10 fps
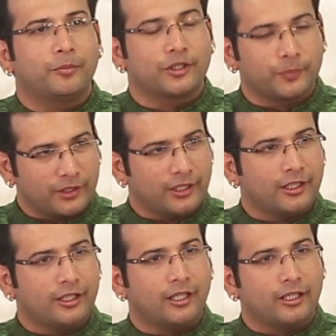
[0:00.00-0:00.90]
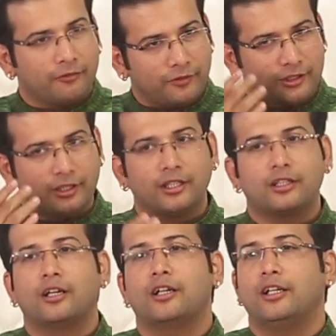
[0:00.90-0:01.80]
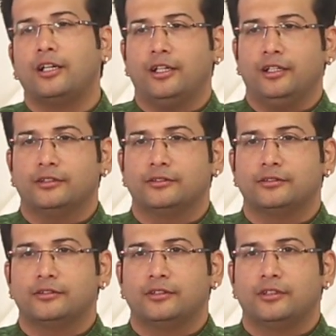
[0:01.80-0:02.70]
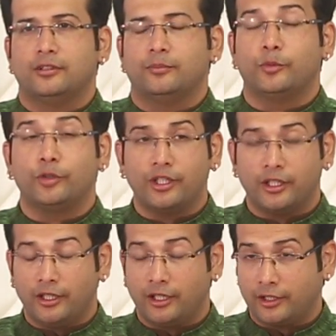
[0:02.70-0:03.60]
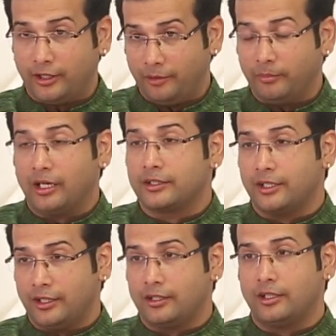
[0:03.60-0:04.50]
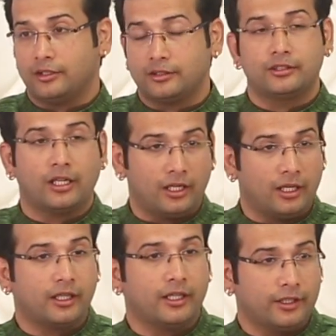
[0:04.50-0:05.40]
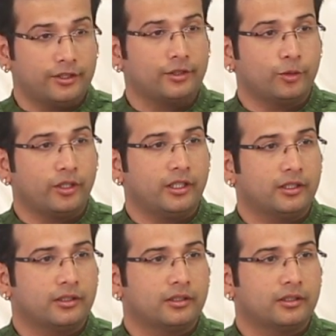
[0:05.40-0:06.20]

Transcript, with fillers: बृहस्पति ये देगा कि विजन कितना क्लियर है बुद्ध ये देगा कि दिमाग से कितना चालाक है या चतुर है